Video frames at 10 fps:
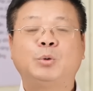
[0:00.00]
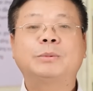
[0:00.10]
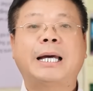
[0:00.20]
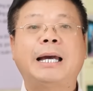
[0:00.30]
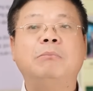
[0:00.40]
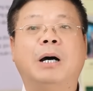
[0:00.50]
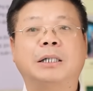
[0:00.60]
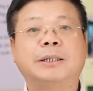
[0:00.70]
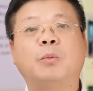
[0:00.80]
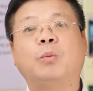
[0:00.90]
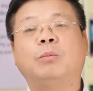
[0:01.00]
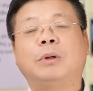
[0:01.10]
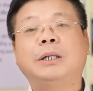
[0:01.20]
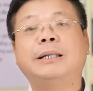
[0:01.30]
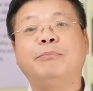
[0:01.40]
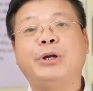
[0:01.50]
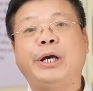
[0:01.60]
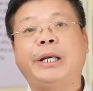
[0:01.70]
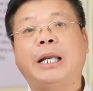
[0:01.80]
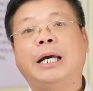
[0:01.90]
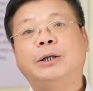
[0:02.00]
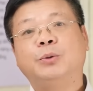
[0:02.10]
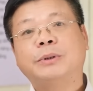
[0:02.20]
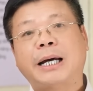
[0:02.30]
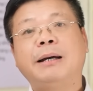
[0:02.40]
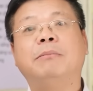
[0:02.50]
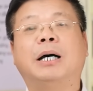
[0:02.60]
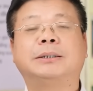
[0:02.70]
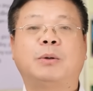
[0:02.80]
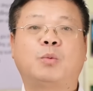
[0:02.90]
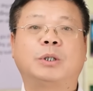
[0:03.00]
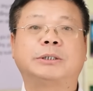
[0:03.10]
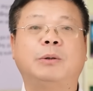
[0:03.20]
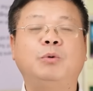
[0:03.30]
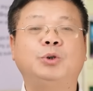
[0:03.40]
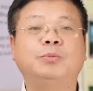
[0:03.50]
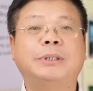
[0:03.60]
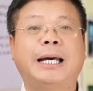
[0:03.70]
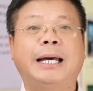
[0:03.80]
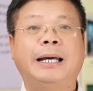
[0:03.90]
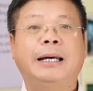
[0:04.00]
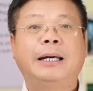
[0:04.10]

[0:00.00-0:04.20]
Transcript: Chúng ta hãy mở rộng cái tầm nhìn, chúng ta hãy mở rộng cuộc sống của chúng ta.